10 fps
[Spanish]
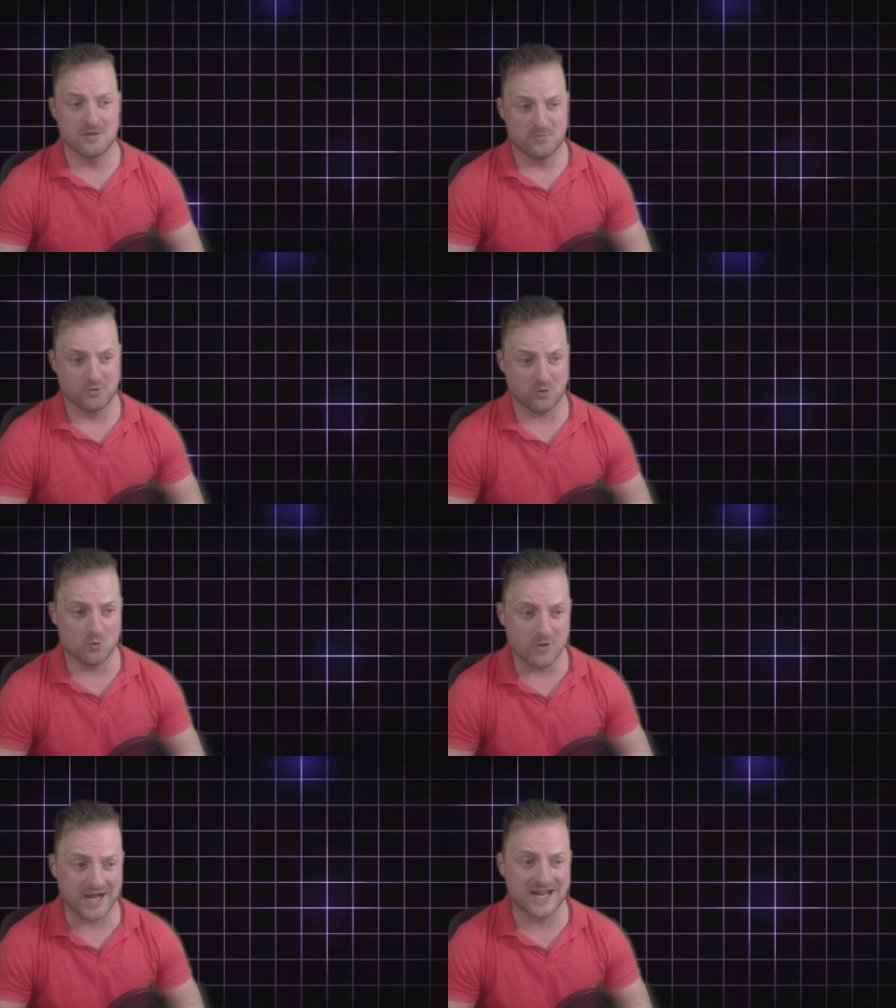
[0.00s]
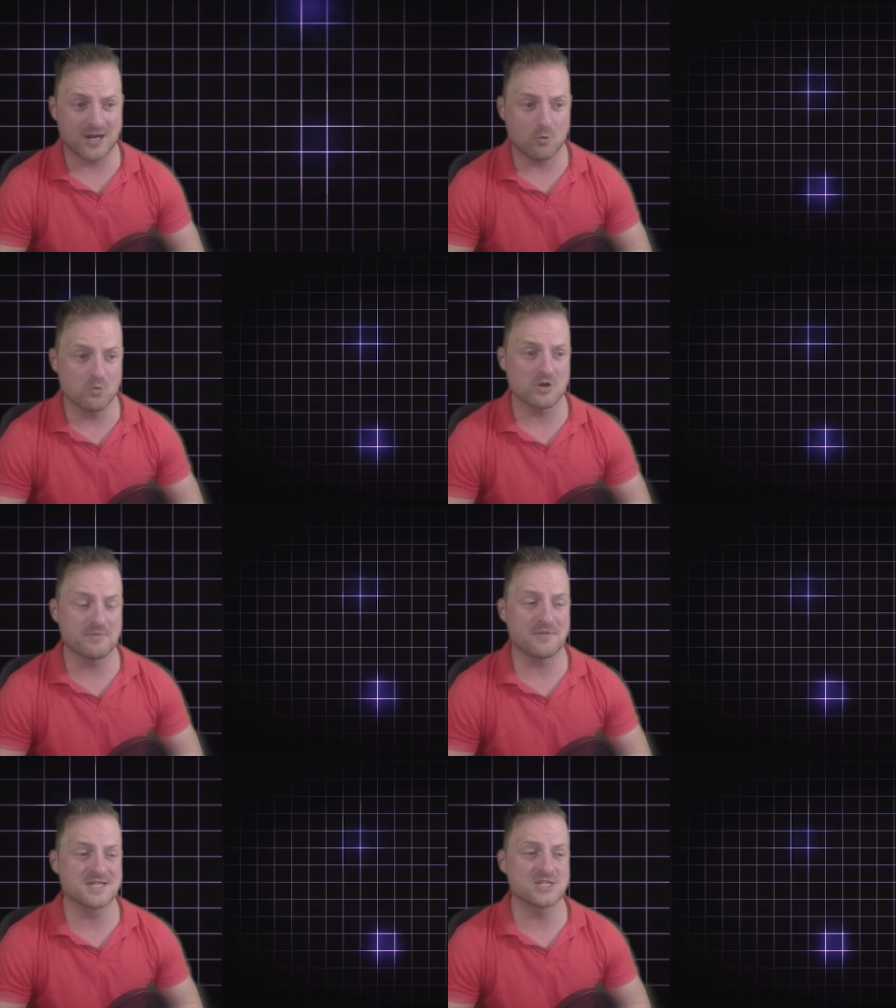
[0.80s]
por jugar al juego que
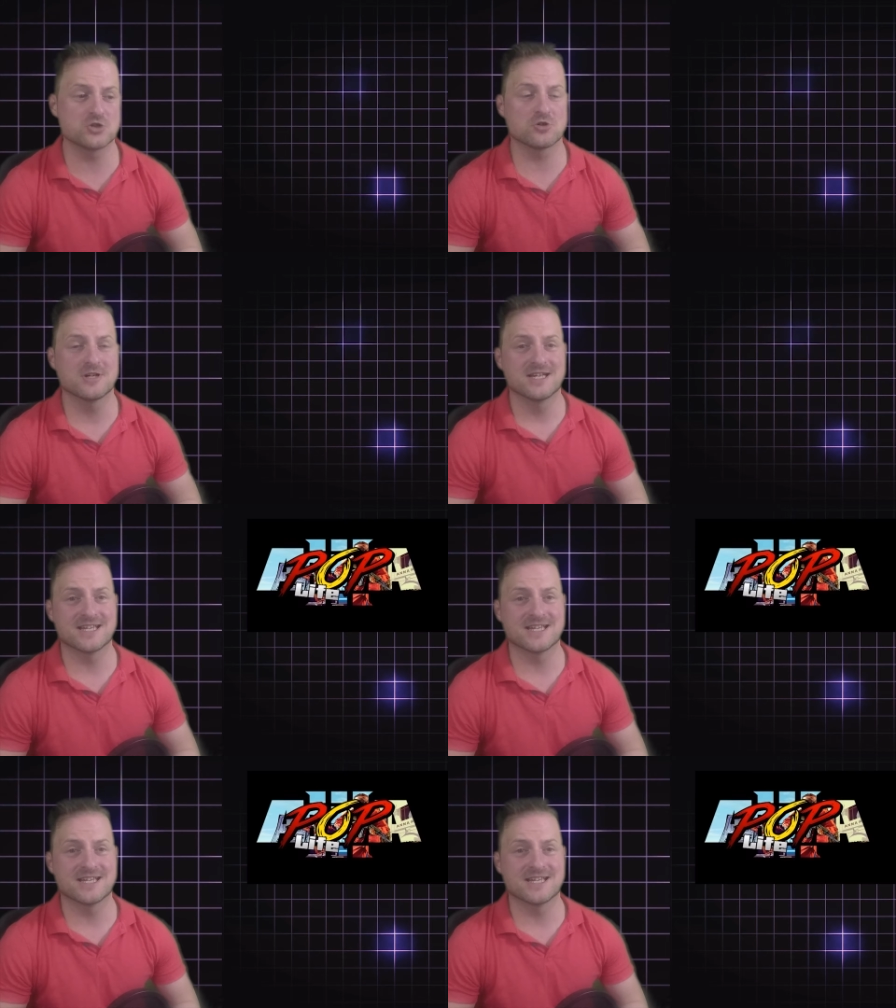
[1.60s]
me habéis dicho,